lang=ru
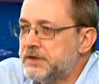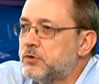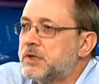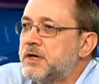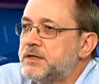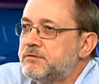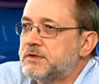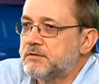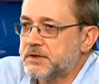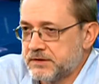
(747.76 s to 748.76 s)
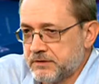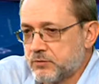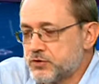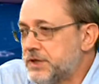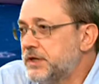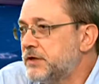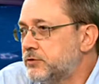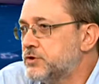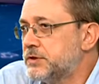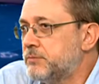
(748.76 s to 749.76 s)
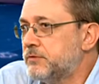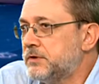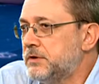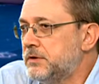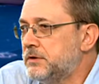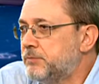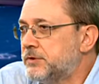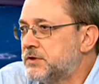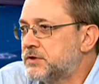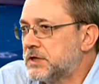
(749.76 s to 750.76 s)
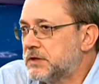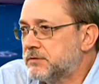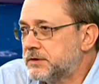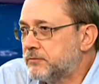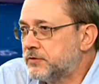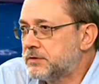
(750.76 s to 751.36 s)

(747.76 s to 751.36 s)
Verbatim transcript: не только они виноваты, окружение их тоже не, не поддержало в этом.